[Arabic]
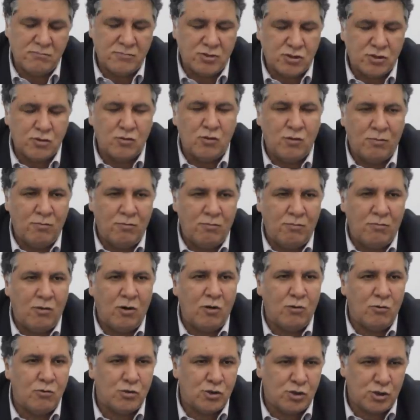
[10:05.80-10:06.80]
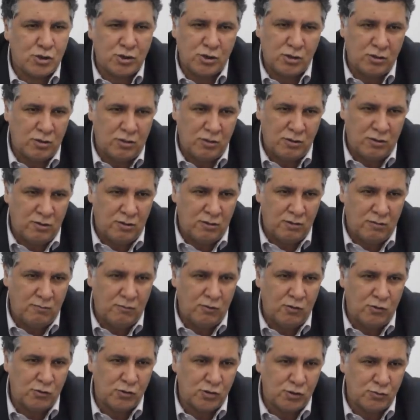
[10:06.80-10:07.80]
سوم ماهوش
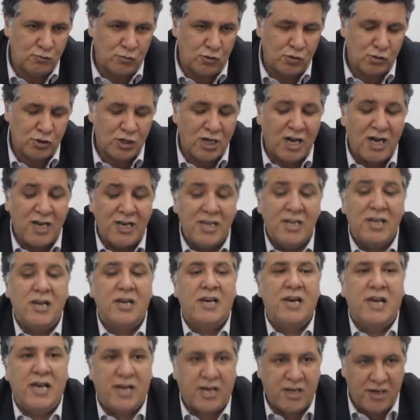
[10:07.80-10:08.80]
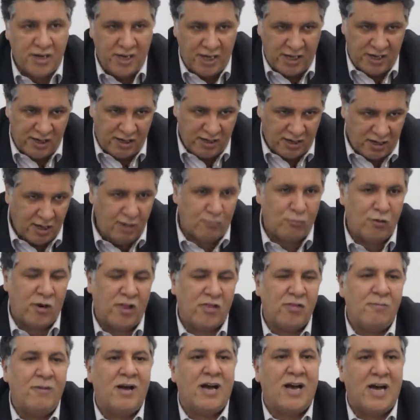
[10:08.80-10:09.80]
ماهوش ماهوش غالي لكن نحن
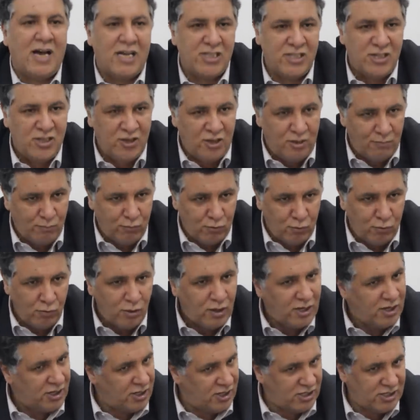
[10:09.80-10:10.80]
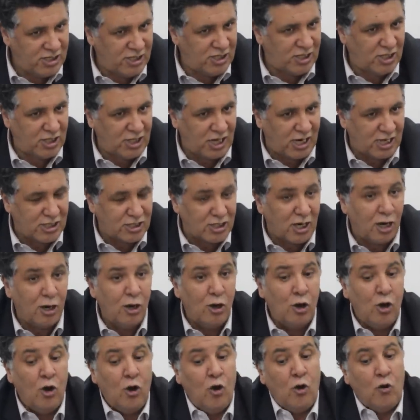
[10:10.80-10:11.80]
كمنظمه قاعدين نحبوه يزيد يتراجع
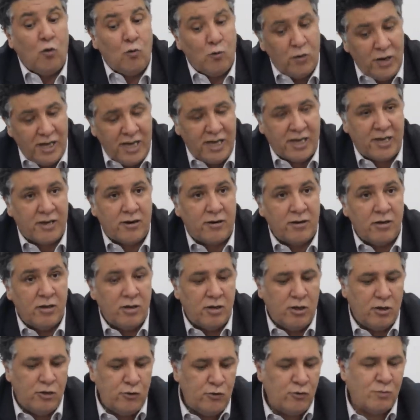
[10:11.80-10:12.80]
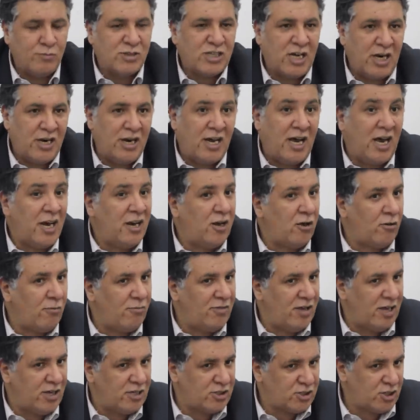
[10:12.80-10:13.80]
ولكن اليوم مش عندنا عندنا
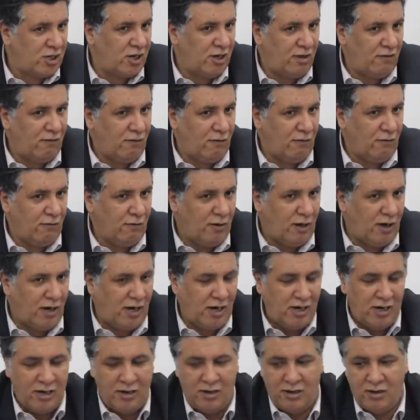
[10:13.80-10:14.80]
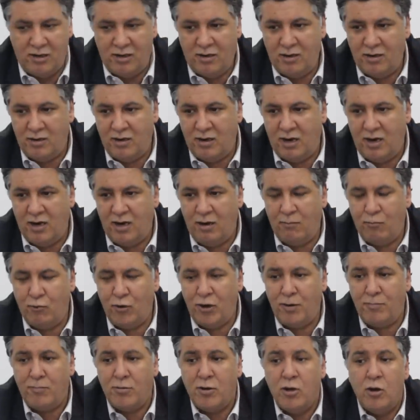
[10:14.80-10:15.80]
رمضان ان شاء الله على
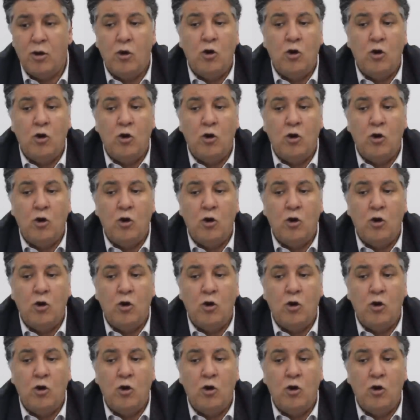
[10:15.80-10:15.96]
الابواب